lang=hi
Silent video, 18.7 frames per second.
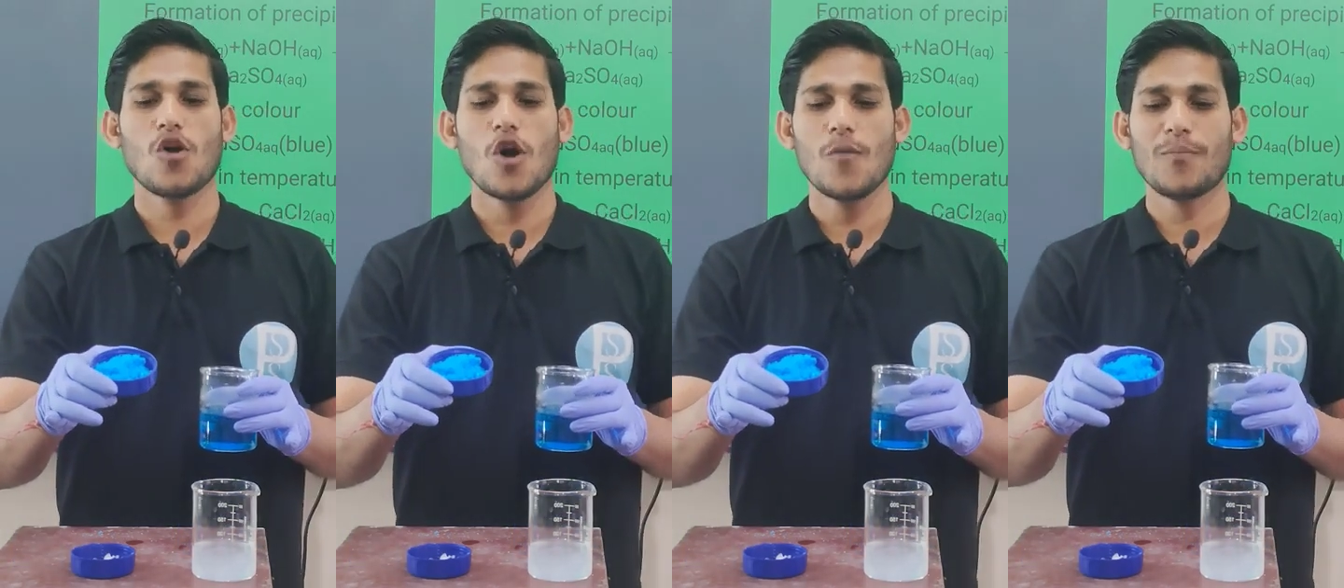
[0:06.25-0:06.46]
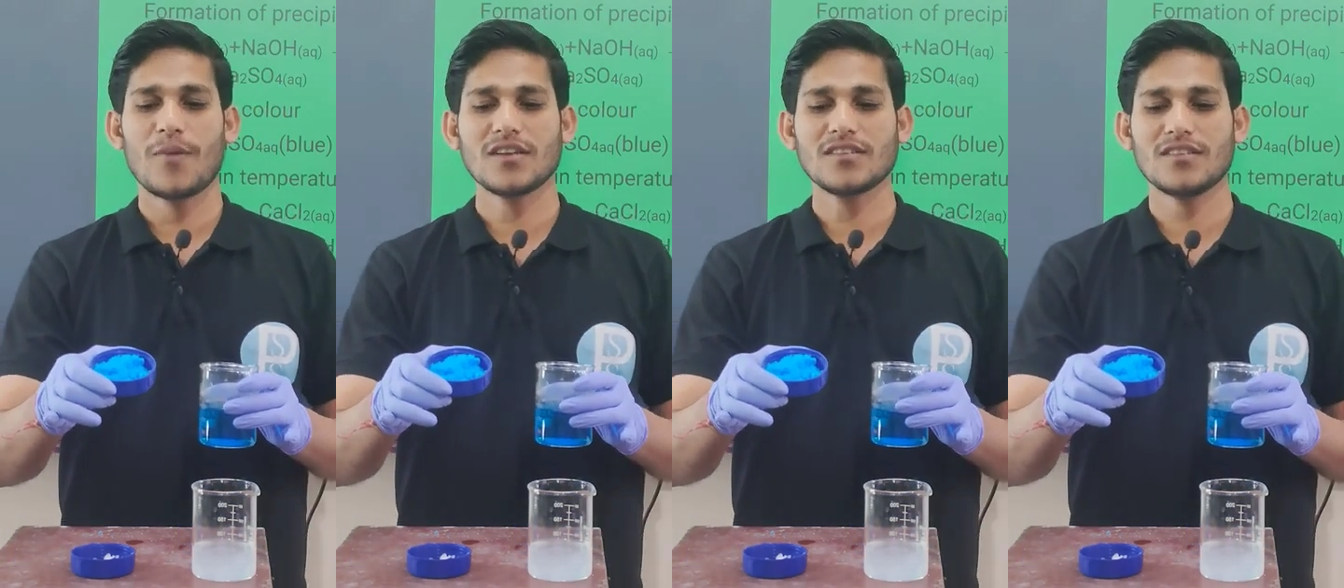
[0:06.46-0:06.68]

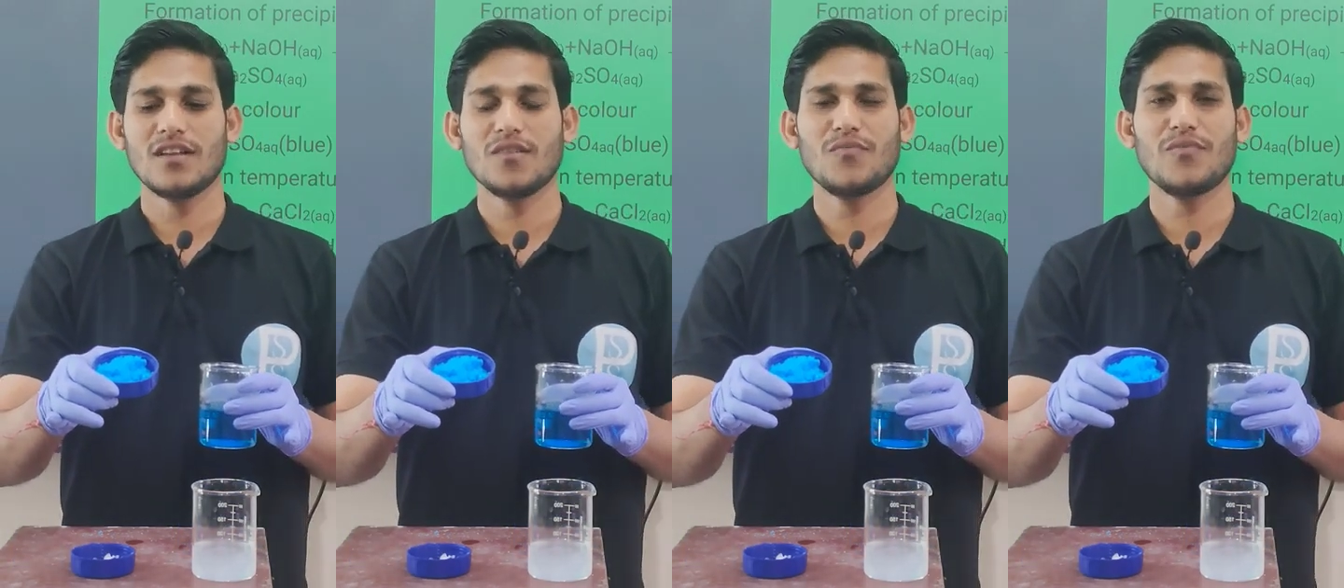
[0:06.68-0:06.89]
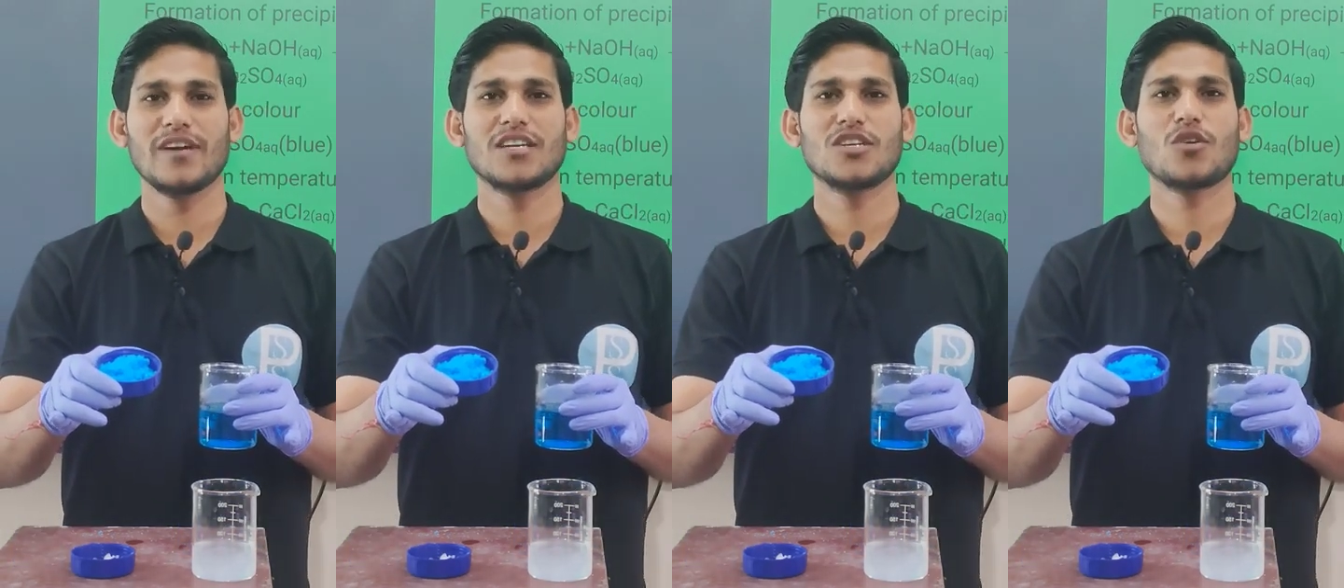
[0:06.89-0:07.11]
कॉपर
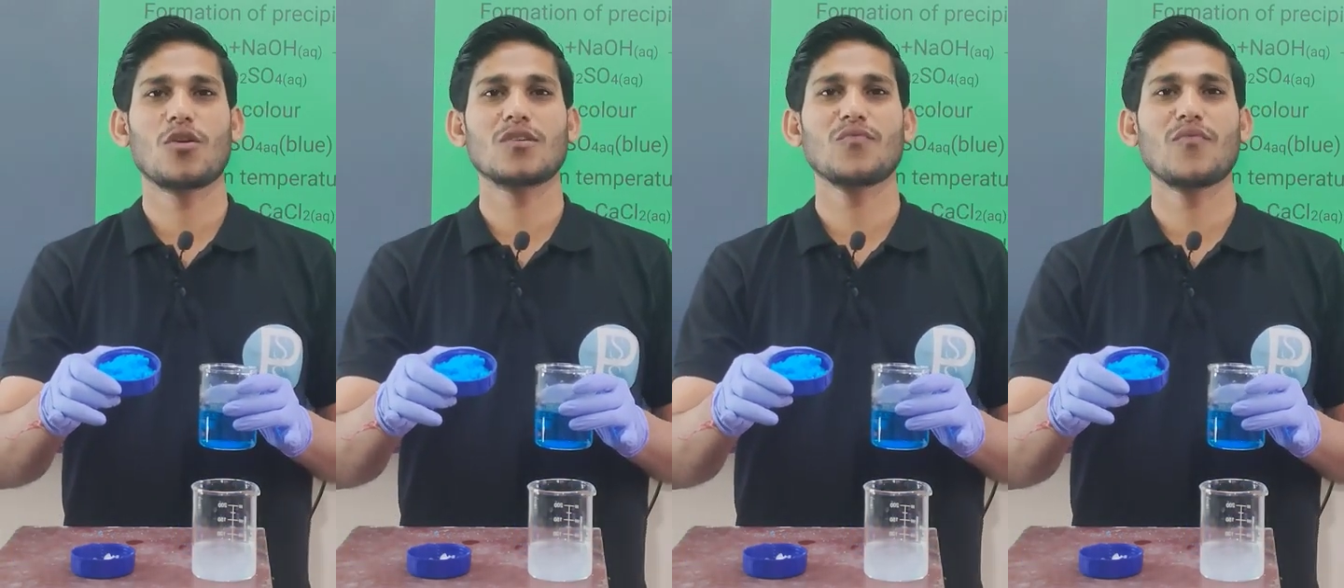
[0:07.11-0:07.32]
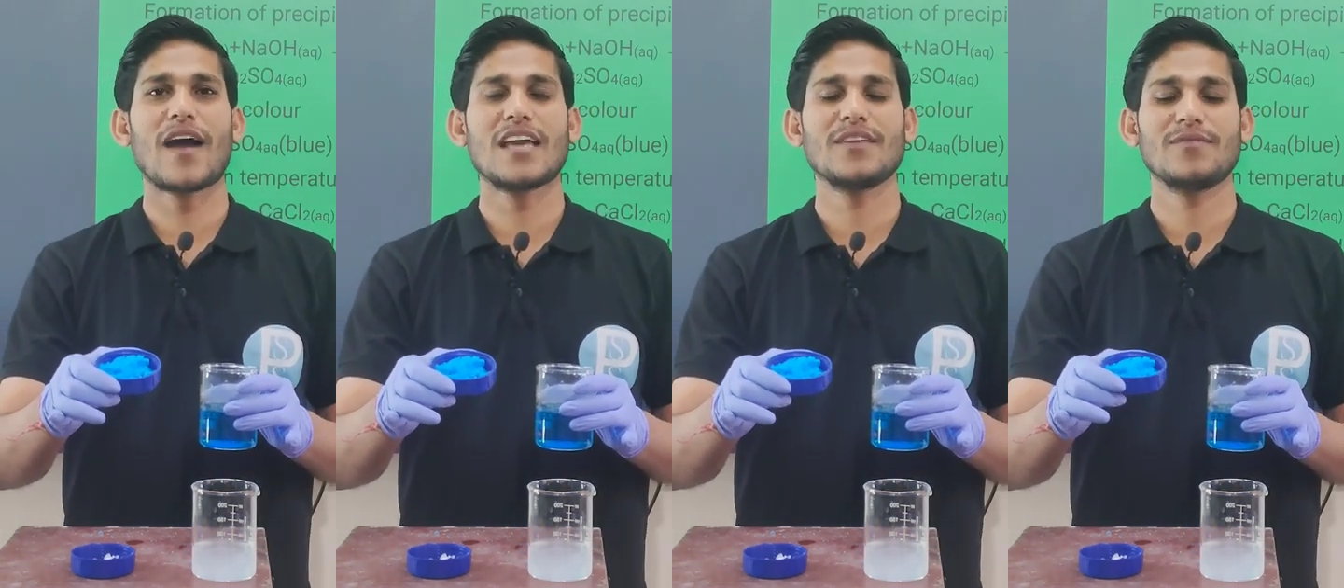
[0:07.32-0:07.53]
सल्फेट
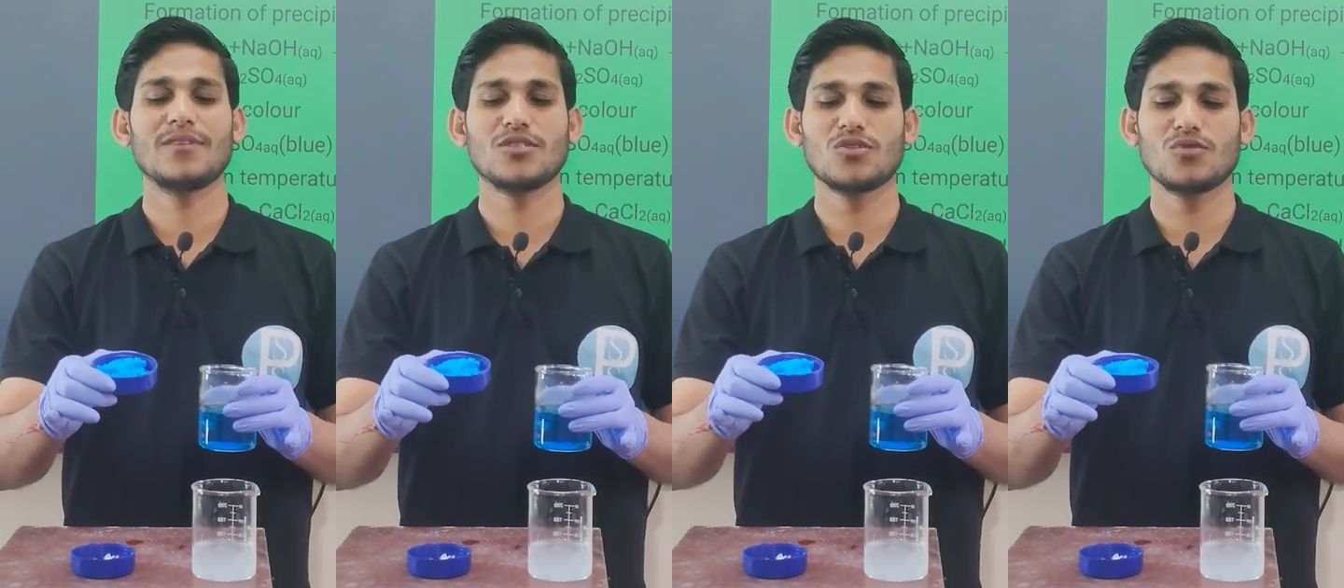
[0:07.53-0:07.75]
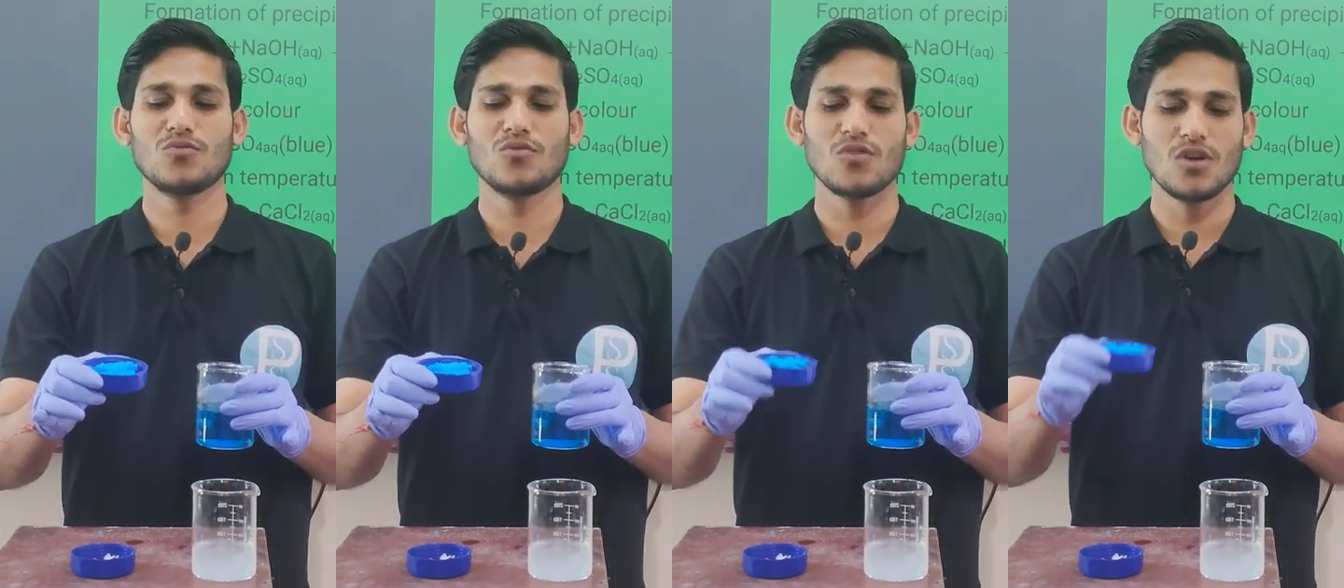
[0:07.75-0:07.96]
डॉट फाइव
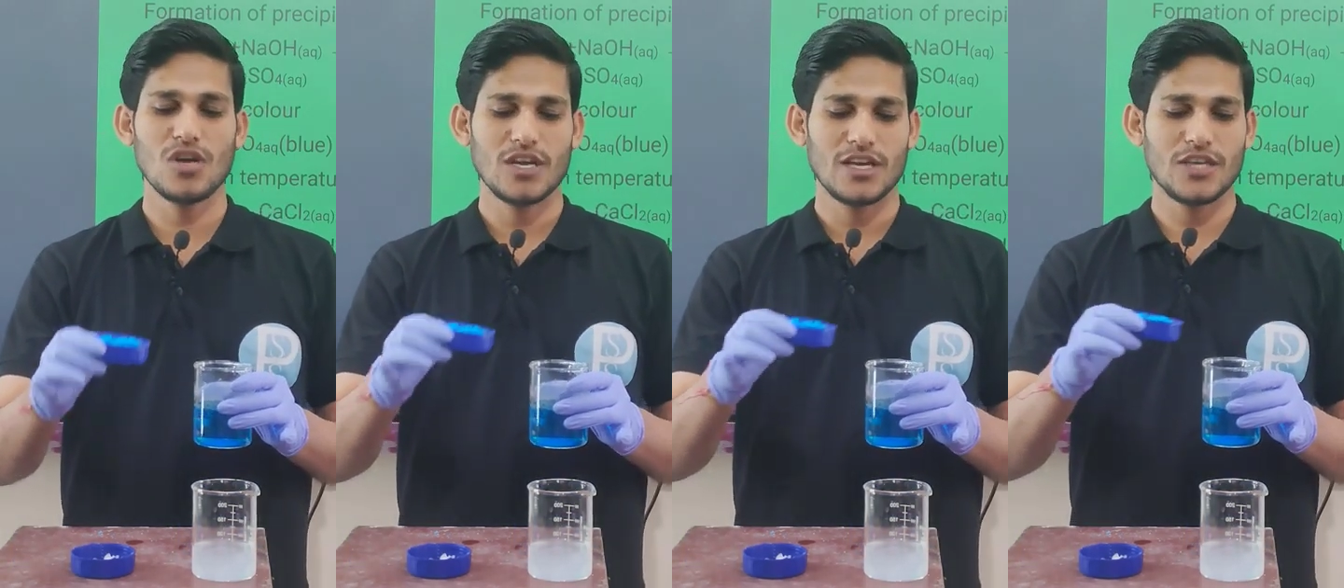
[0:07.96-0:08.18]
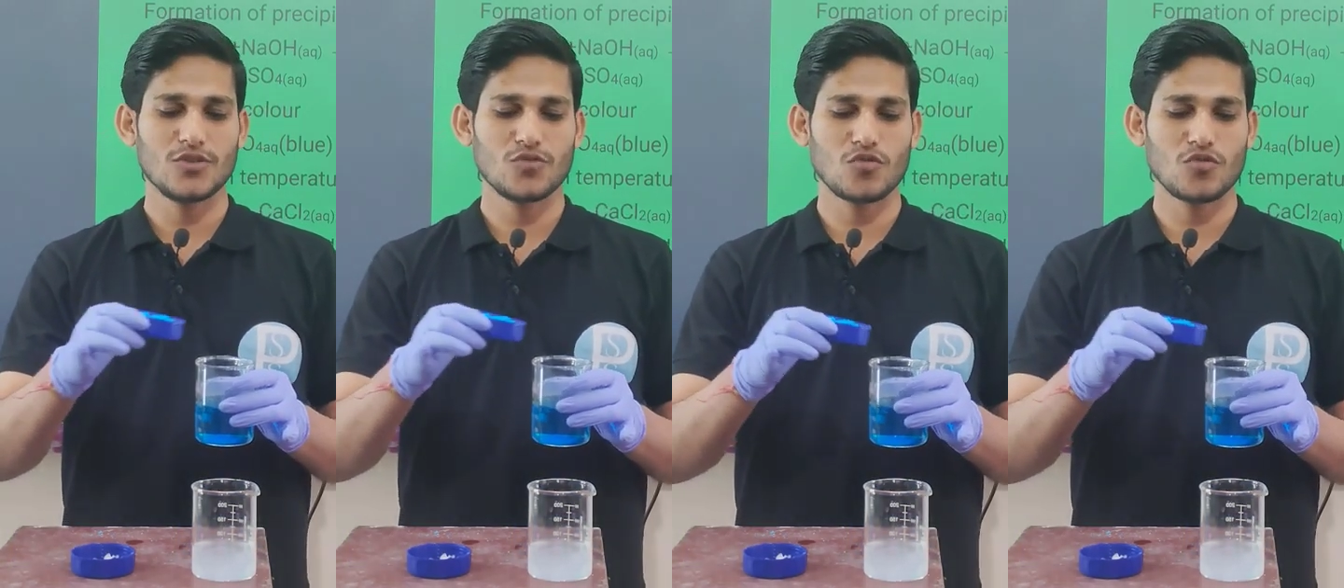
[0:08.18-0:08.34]
एस टू